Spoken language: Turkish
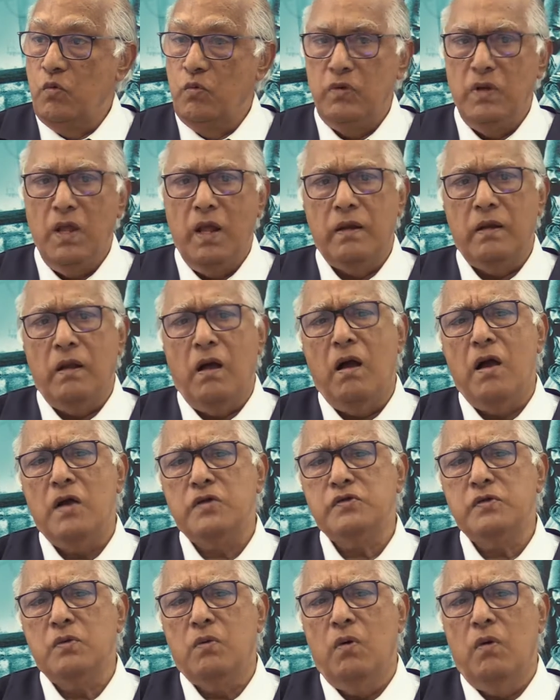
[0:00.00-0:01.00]
Onlar
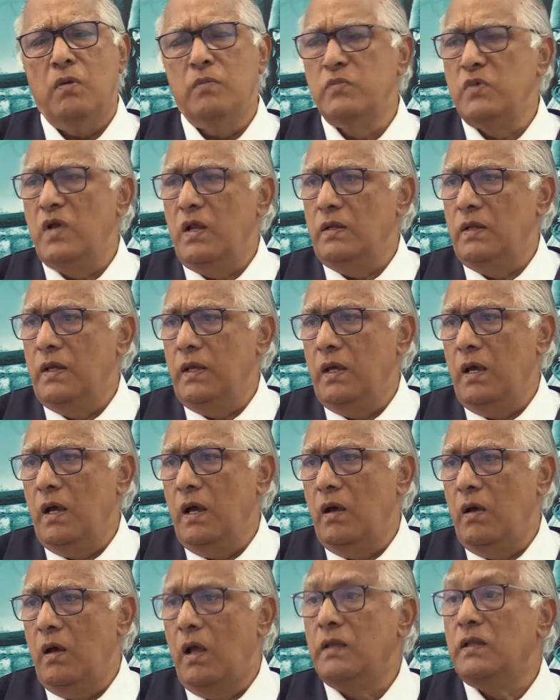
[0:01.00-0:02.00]
aşık olmuyor Allah ya.
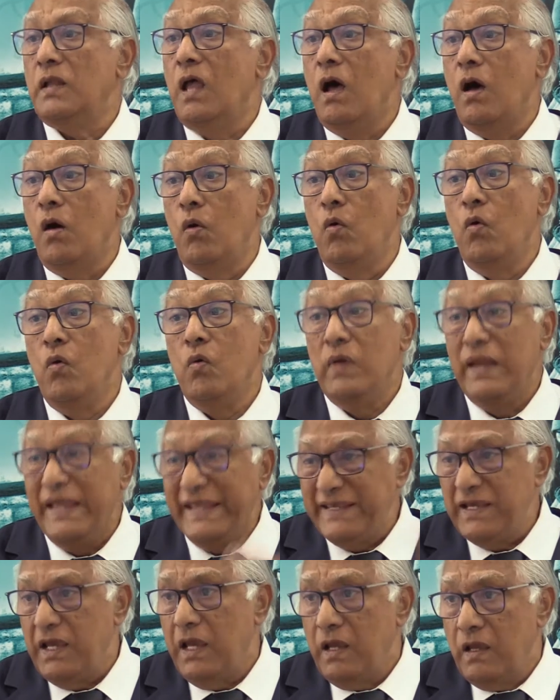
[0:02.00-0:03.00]
Allah öyle
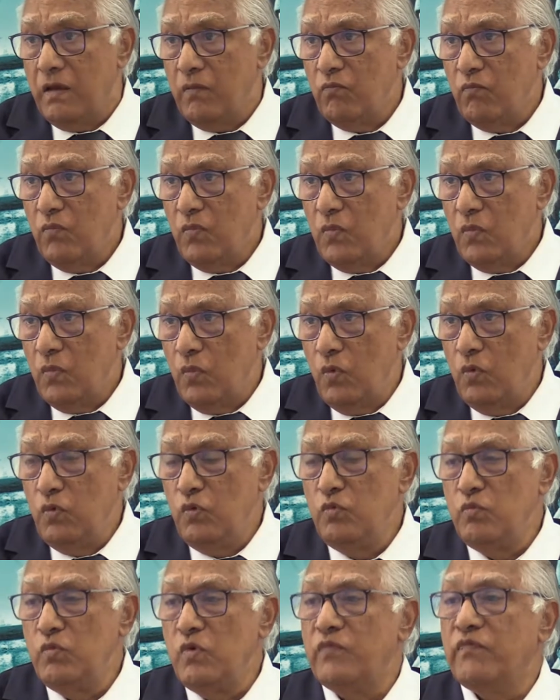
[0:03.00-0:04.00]
ki
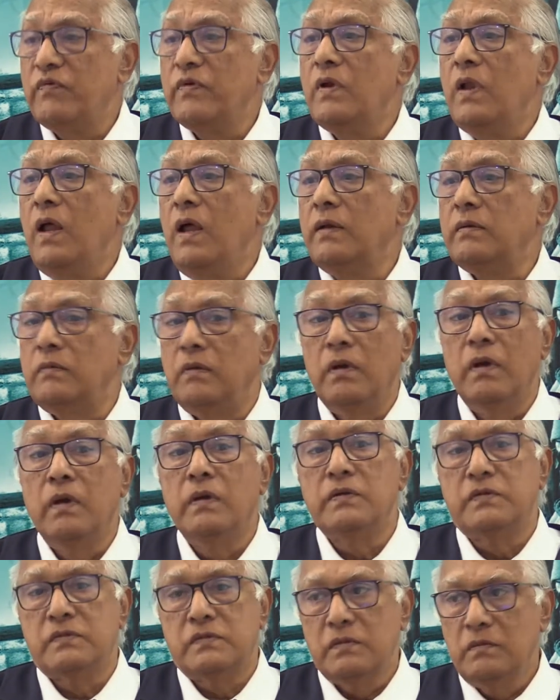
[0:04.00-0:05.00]
ölümü filan
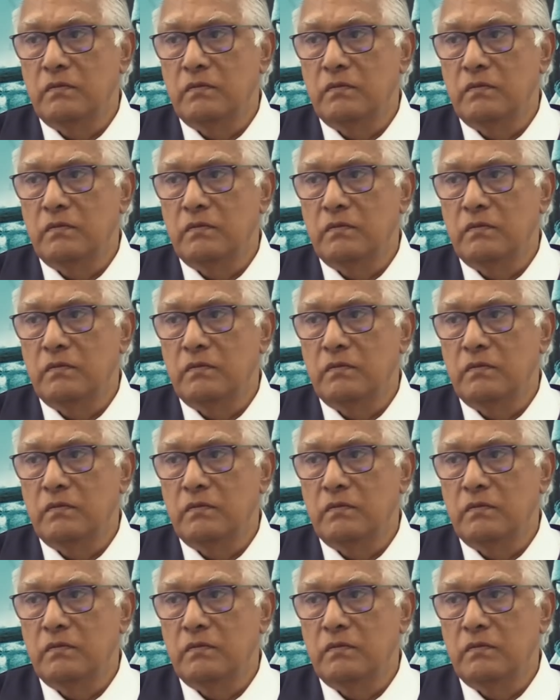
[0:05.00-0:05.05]
hiç